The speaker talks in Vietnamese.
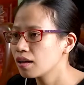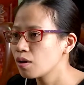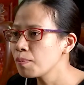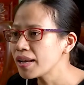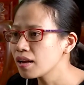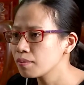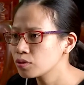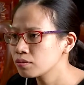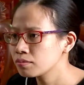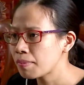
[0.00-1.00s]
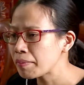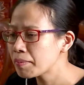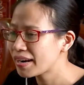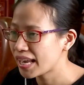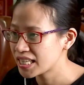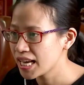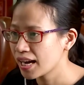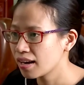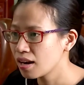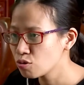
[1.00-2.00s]
À, không biết là bác bị bệnh đại
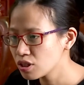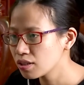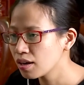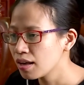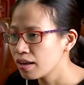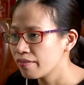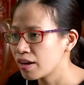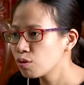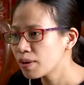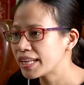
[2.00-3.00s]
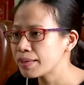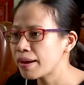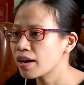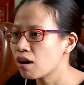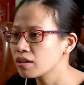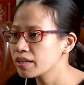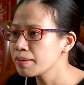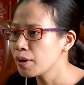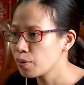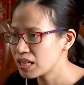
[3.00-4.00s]
tràng thì lâu chưa và lúc đấy thì bệnh có những cái
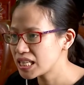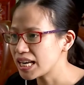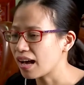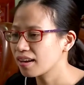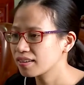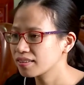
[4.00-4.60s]
biểu hiện gì ạ?